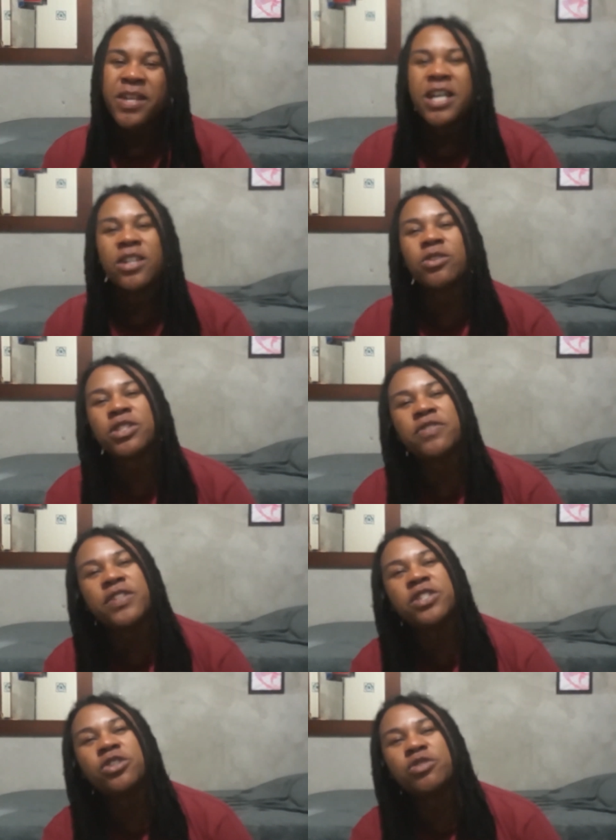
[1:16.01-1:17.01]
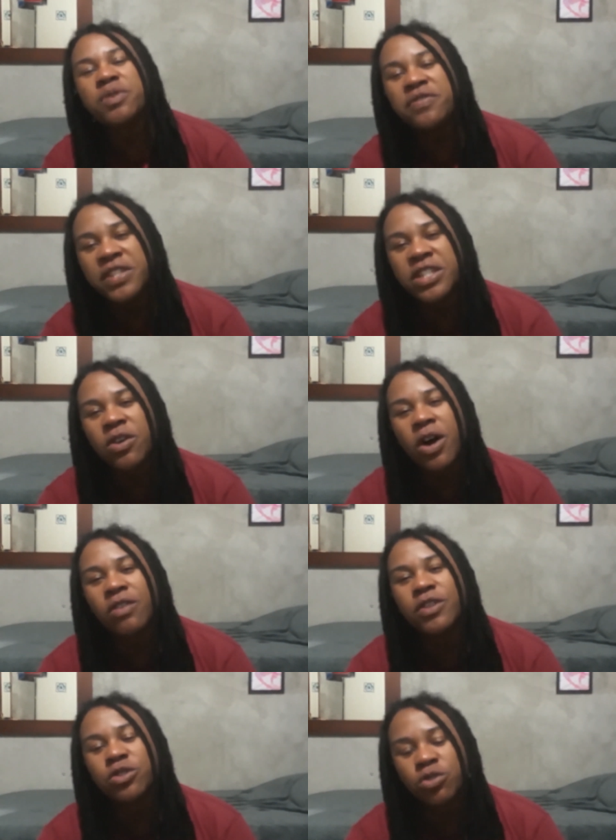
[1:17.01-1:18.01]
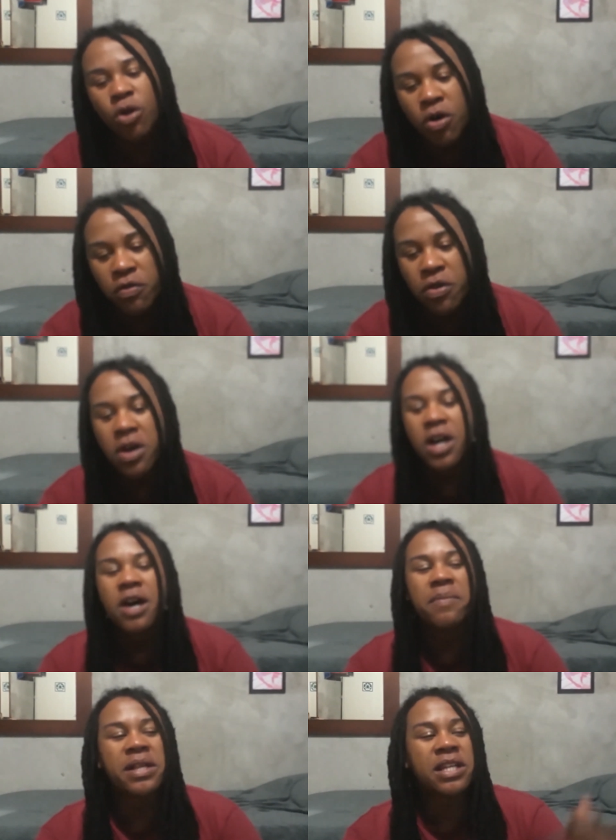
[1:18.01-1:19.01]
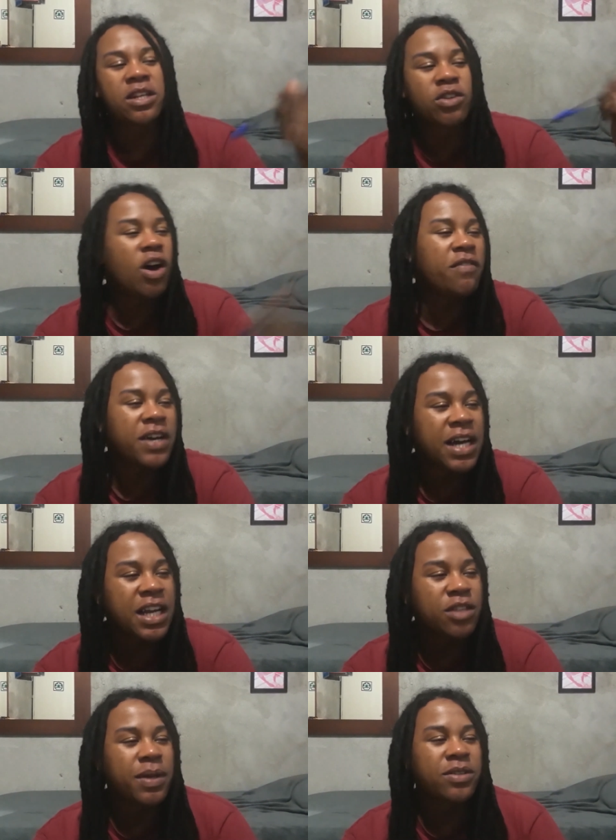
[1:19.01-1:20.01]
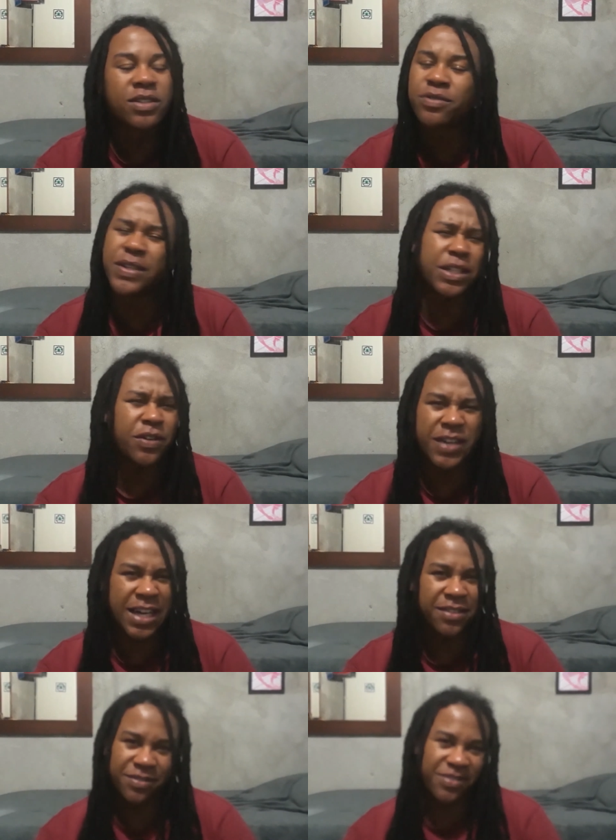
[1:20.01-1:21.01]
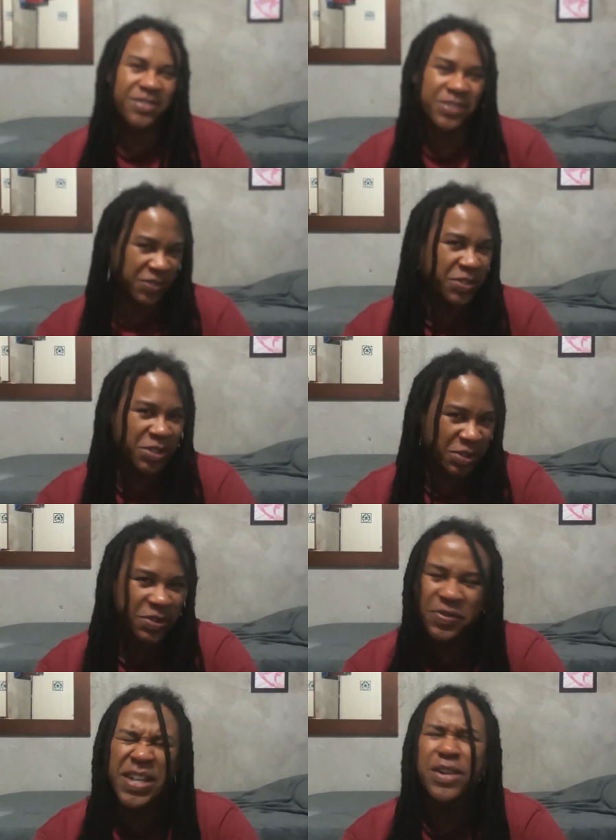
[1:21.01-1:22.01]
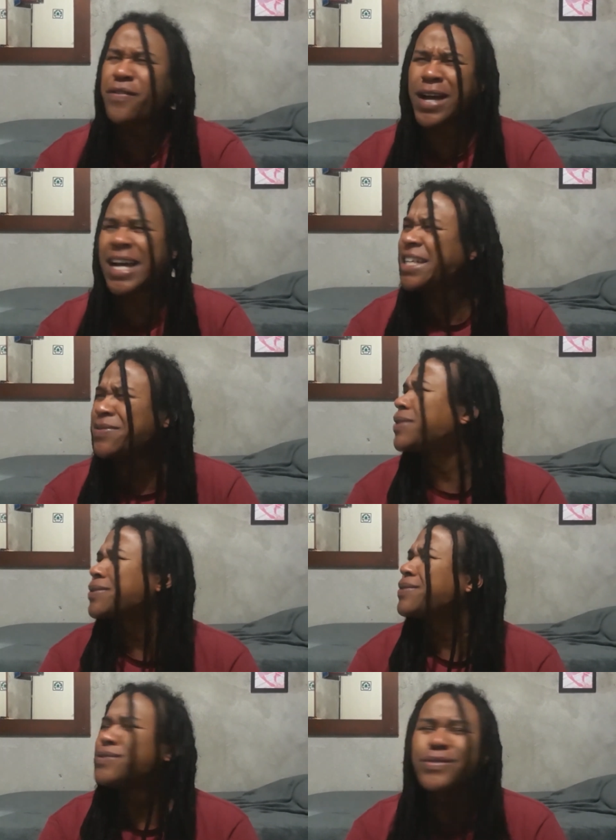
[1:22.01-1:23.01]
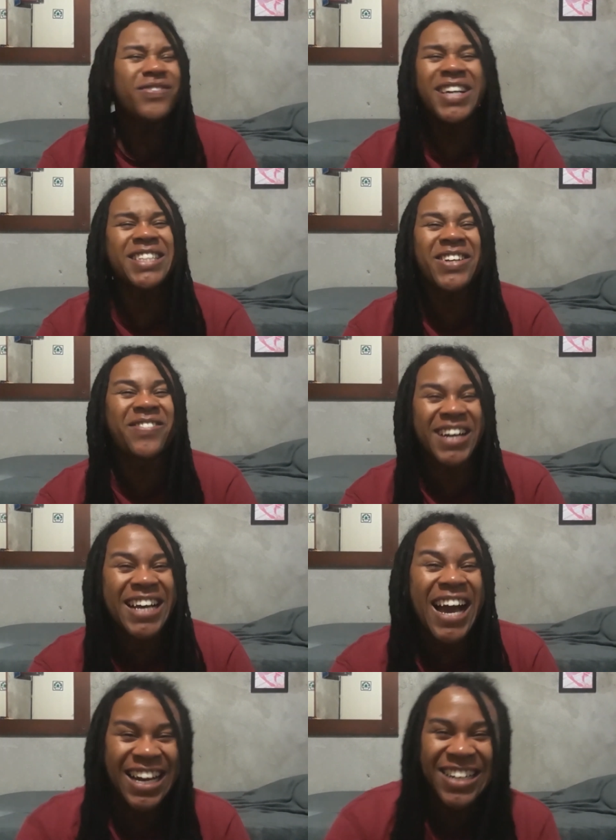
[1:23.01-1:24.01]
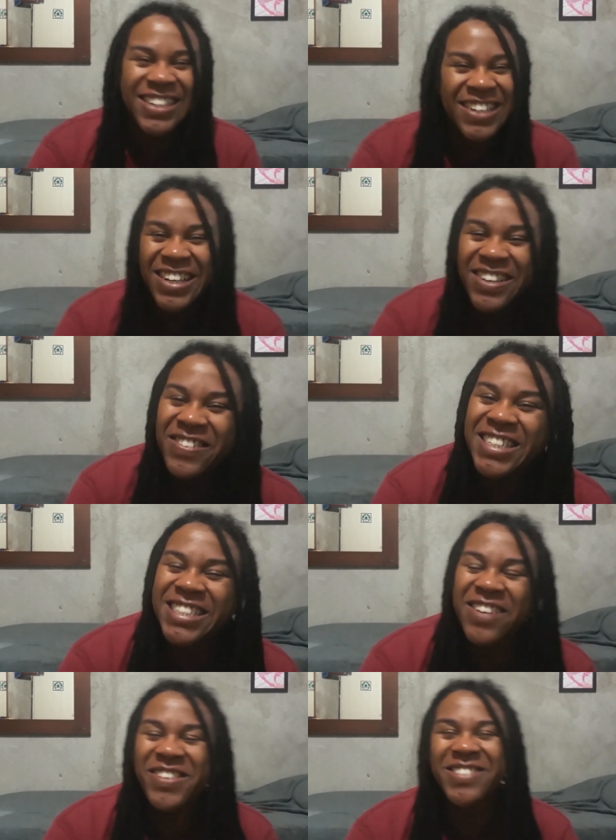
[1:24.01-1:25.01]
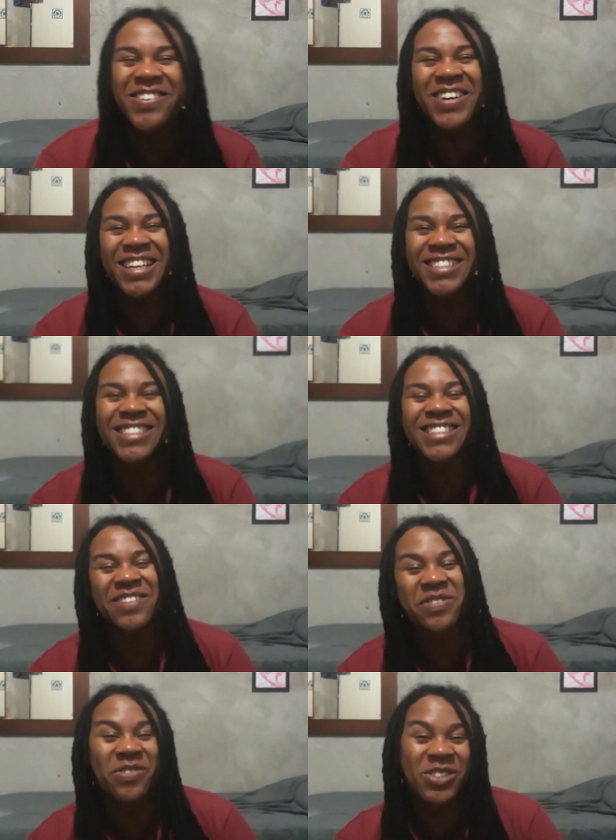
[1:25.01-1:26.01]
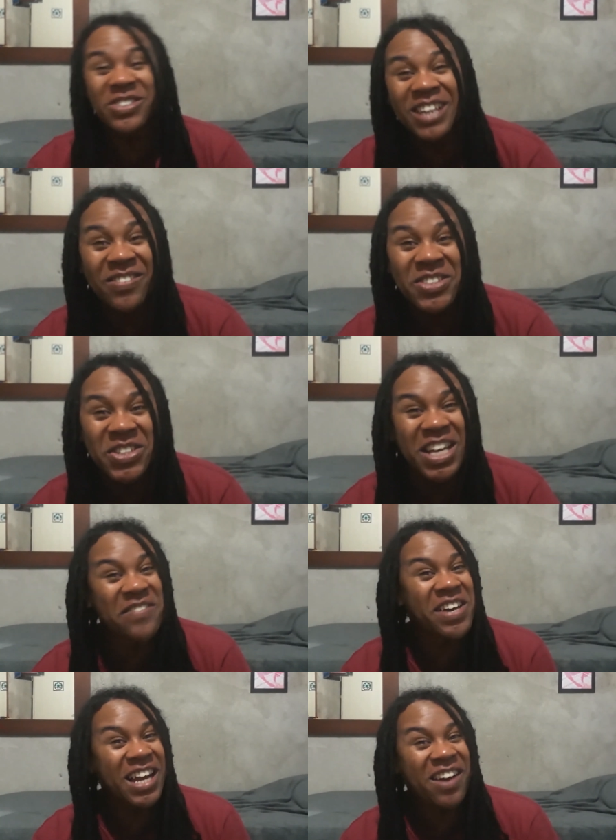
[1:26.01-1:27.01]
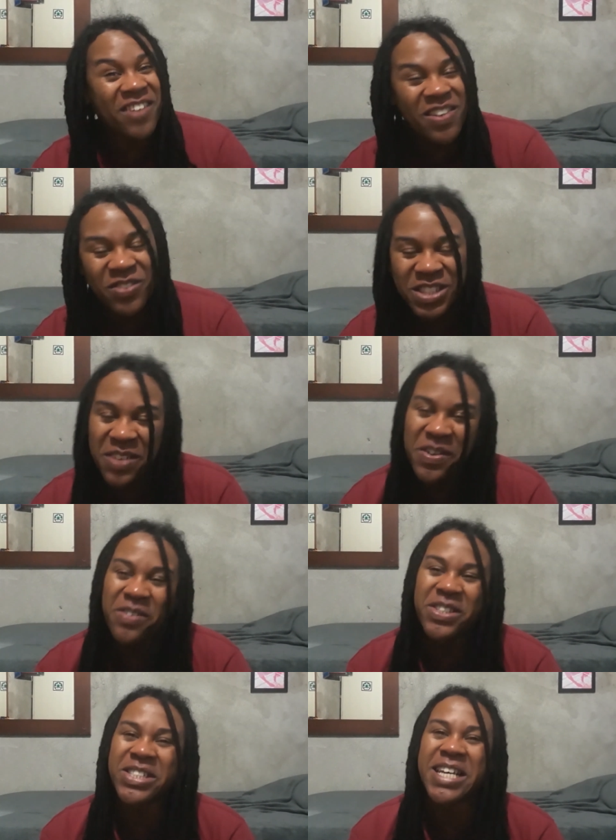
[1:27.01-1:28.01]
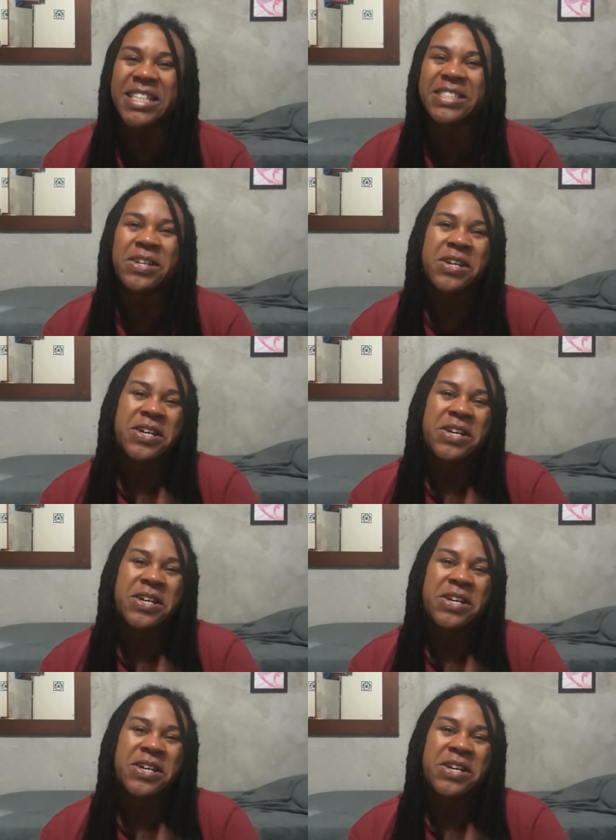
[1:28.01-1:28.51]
eu tô com esse vídeo de 2020 agora, um vídeo novo, pra essa nova cara do Madruga, Não vai ter nova cara. Não, eu falei nova cara de Madruga, Não vai ter nova cara. Vai ter a mesma merda de sempre. Eu vou jogar videogame, gravar e postar pra vocês.